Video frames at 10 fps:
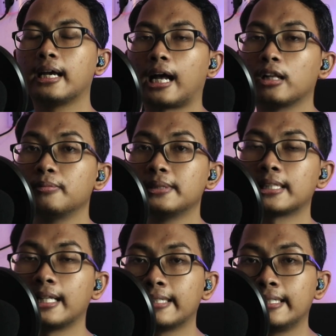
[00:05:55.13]
kalau
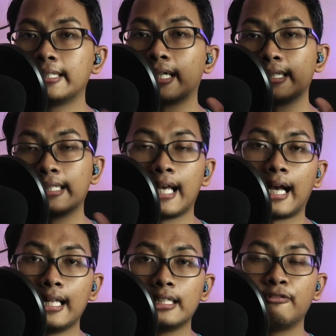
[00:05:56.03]
misalnya ditekan tiga
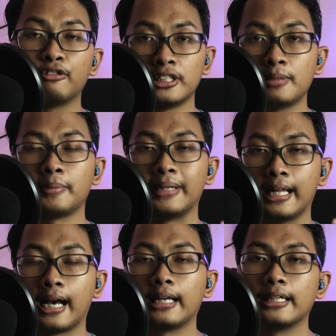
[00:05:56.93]
kali fungsinya
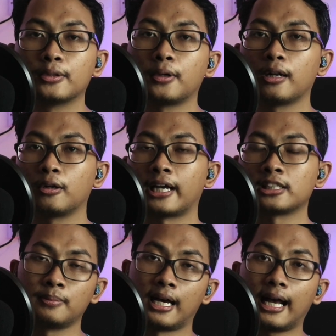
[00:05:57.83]
berbeda itu kalau
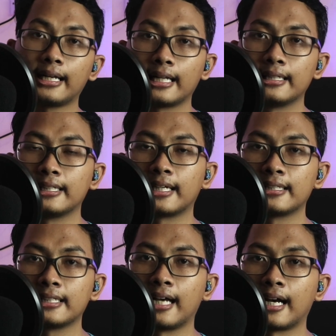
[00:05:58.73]
yang sebelah kanan
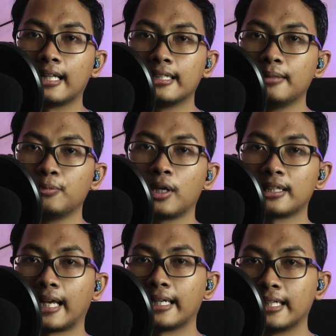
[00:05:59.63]
ditekan tiga kali buat
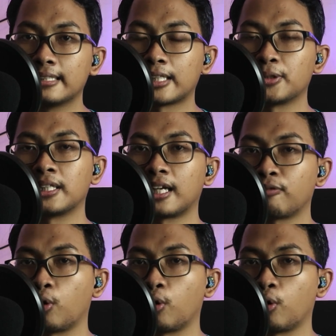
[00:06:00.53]
naikin satu tingkat